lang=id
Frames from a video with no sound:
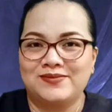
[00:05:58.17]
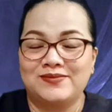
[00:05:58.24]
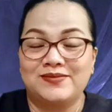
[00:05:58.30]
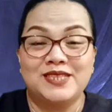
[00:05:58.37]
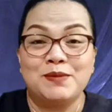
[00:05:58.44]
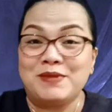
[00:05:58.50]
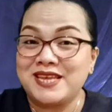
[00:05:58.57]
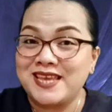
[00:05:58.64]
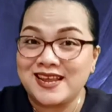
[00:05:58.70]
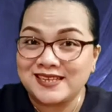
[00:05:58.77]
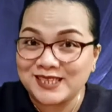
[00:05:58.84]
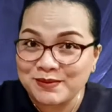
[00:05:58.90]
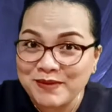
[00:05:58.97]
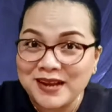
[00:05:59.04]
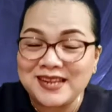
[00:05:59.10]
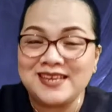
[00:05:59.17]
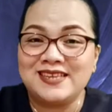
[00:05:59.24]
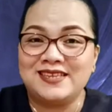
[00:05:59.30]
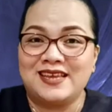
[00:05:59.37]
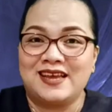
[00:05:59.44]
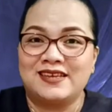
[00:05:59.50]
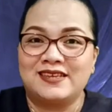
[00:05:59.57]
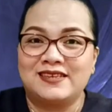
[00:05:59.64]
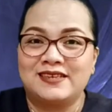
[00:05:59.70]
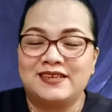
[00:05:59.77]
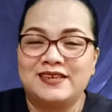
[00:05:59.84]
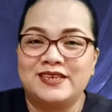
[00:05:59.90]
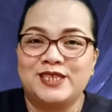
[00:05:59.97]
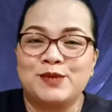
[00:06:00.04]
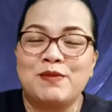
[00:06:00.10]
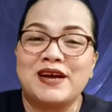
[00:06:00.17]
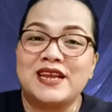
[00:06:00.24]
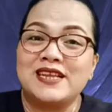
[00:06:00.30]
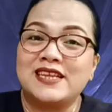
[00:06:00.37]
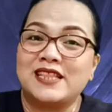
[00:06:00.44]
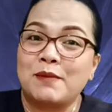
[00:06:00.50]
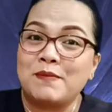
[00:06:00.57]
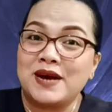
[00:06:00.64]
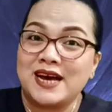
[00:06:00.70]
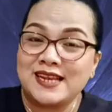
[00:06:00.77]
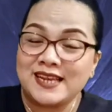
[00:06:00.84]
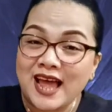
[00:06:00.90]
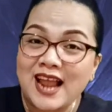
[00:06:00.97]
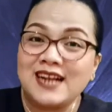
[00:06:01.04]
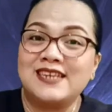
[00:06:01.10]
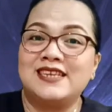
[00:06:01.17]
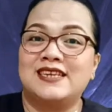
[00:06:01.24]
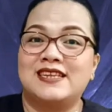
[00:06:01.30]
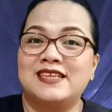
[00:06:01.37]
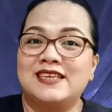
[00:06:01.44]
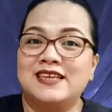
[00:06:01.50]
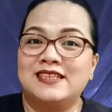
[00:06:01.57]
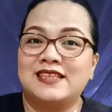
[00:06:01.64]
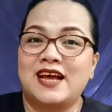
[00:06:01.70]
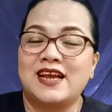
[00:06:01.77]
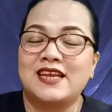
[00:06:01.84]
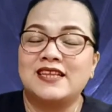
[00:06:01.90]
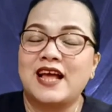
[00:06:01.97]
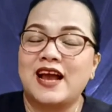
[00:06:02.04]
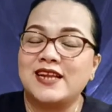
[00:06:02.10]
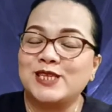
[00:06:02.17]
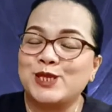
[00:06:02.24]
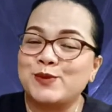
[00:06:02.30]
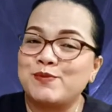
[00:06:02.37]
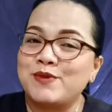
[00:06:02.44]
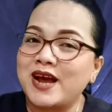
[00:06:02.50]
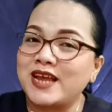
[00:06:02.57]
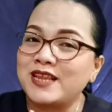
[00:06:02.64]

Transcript: Demikian sebaliknya, semakin kita mengenal diri kita, kita akan semakin